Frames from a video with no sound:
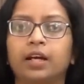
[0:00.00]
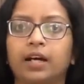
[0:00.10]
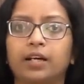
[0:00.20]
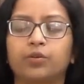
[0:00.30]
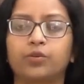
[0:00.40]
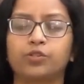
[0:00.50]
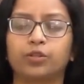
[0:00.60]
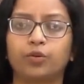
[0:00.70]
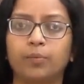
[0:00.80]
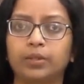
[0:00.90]
हर
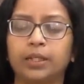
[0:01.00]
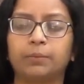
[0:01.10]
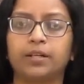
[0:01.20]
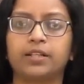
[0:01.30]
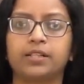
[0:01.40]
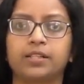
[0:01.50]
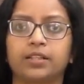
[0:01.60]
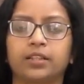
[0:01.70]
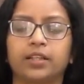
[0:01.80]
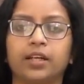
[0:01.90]
क्वेश्चन को आप तीन मिनट दे
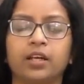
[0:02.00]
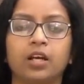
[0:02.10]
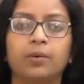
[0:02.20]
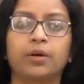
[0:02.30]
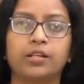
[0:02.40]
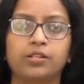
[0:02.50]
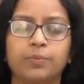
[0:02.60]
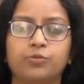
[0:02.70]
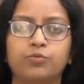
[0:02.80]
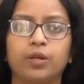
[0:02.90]
सकते हैं
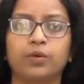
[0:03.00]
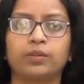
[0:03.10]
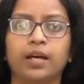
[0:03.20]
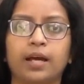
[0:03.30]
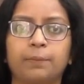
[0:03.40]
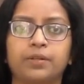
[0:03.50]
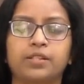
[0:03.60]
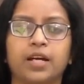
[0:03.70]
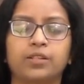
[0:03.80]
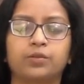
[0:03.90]
कंसेप्चुअल होता है
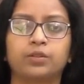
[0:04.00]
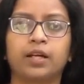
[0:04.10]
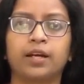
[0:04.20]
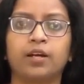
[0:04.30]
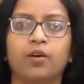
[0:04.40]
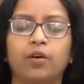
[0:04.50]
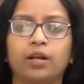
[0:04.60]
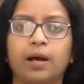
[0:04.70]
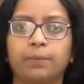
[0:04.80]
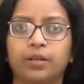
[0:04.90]
प्रिसाइज होता है
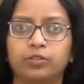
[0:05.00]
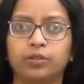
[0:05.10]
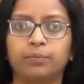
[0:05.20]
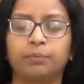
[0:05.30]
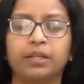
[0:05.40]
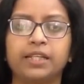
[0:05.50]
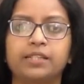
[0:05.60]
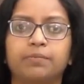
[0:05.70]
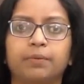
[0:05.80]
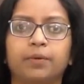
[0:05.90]
और आपका जो
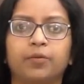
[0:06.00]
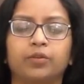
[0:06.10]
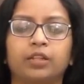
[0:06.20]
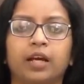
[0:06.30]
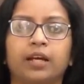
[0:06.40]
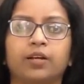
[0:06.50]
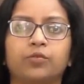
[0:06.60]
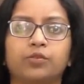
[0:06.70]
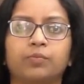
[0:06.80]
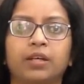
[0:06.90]
मेन्स पेपर होता है
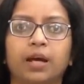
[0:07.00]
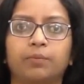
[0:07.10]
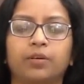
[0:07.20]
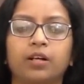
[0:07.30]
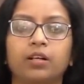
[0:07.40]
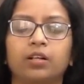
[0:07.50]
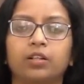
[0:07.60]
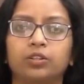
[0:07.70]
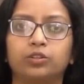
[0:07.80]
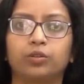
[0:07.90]
उसमें आपका
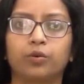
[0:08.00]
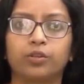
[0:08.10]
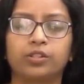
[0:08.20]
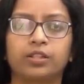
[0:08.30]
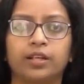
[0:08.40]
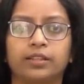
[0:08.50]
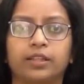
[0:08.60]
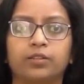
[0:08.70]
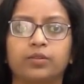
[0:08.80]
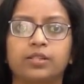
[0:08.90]
जो क्वेश्चन
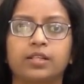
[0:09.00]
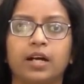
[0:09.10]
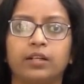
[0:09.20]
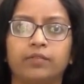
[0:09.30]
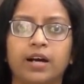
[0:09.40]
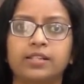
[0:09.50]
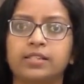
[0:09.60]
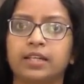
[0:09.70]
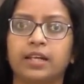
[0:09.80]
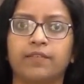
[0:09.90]
रहते हैं थोड़े से
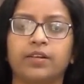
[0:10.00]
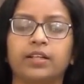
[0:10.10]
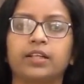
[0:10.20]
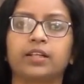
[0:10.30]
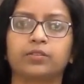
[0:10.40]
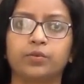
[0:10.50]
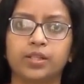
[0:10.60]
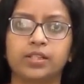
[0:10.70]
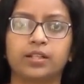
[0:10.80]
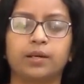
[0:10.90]
एडवांस के लेवल के
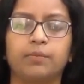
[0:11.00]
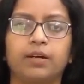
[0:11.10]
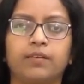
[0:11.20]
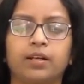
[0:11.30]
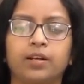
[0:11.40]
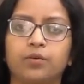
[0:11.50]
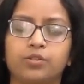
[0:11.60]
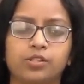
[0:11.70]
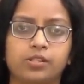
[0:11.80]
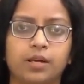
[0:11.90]
थोड़े से कम लेवल का
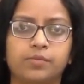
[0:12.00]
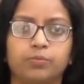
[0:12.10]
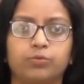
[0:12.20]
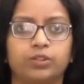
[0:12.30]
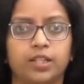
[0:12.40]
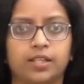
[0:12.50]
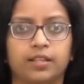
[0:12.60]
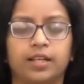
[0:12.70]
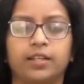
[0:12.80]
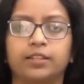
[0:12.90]
क्वेश्चन आपसे पूछा
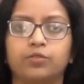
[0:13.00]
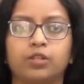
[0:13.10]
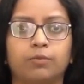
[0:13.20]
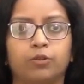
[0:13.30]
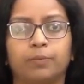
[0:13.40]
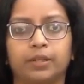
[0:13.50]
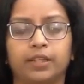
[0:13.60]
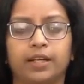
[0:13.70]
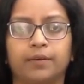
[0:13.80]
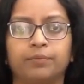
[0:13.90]
जाता है ये तो सभी को
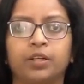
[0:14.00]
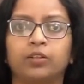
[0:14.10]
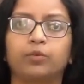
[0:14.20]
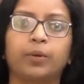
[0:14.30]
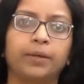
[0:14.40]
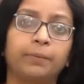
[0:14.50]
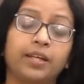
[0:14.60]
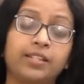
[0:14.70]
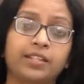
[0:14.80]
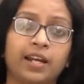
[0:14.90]
पता है तो भाई
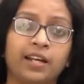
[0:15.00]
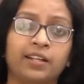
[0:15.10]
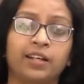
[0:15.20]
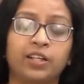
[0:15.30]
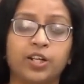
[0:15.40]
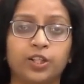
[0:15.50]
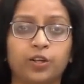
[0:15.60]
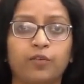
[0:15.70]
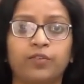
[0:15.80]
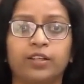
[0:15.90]
मेन्स क्रैक कर लिया
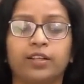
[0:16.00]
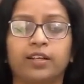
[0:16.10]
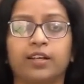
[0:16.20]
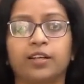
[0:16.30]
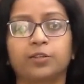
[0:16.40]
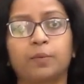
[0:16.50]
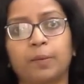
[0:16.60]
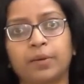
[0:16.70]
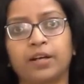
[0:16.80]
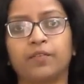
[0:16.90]
कट ऑफ क्लियर कर लिया तब तो
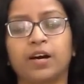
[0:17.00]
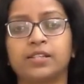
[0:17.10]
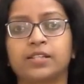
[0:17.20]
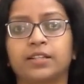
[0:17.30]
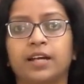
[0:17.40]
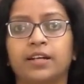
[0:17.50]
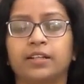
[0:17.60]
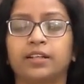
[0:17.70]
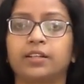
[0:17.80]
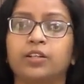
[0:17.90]
हमें एडवांस की
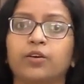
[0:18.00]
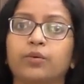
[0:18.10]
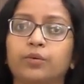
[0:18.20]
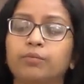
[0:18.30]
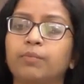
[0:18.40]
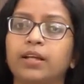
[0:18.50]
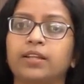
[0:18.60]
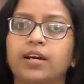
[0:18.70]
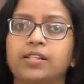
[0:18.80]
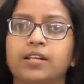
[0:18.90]
तैयारी करनी है और उन
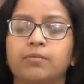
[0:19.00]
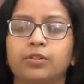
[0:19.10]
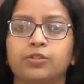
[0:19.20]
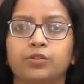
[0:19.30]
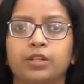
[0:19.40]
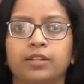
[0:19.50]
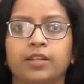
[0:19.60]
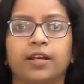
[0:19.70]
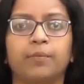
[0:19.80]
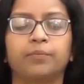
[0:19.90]
पंद्रह बच्चों के
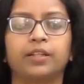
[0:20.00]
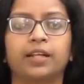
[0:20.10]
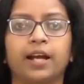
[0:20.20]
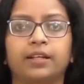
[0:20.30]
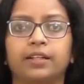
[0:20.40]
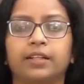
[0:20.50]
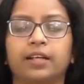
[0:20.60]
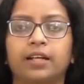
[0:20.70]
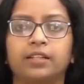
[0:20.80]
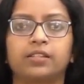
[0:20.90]
अंदर अपनी रैंक
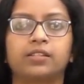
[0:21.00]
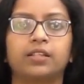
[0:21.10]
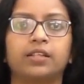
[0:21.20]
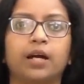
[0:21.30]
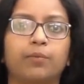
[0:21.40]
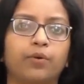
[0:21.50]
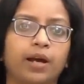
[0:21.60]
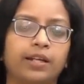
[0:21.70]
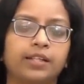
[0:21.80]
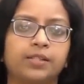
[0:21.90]
लेके आनी जिससे कि आपको
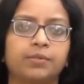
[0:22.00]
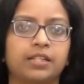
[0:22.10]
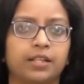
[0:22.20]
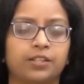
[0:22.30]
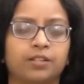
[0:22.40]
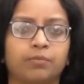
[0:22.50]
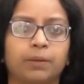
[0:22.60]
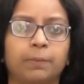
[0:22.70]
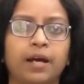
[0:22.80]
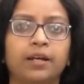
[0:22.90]
आई में सिलेक्शन
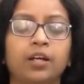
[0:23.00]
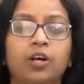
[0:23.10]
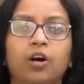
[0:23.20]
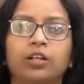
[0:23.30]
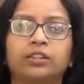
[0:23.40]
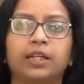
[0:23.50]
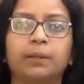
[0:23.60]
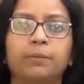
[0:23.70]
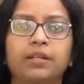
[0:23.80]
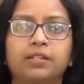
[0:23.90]
मिल पाए और
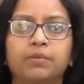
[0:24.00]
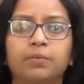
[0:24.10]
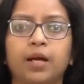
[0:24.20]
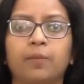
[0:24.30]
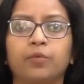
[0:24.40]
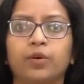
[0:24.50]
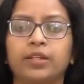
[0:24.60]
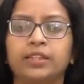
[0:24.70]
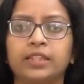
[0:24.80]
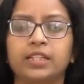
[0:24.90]
जेई मेन्स में भी आपको
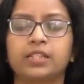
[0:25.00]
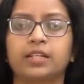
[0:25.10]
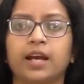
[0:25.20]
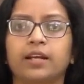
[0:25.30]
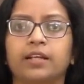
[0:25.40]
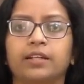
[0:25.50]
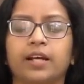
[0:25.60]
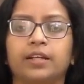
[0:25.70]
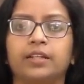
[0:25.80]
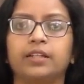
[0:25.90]
इतनी अच्छी रैंक लेके
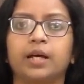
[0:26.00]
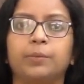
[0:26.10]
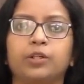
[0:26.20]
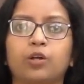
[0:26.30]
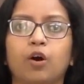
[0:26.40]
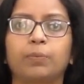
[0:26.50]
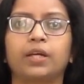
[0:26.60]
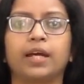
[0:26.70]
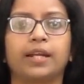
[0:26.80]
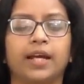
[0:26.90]
आनी कि हमें टॉप
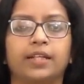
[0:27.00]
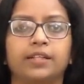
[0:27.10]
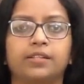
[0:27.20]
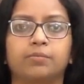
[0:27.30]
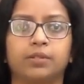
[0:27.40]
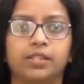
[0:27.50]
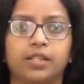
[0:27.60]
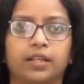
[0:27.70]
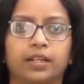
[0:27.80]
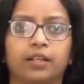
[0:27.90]
के एन मिल
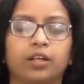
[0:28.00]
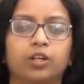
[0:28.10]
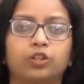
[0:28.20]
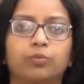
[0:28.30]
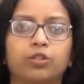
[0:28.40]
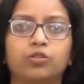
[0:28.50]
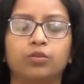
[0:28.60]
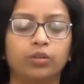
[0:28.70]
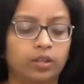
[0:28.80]
सके तो बच्चों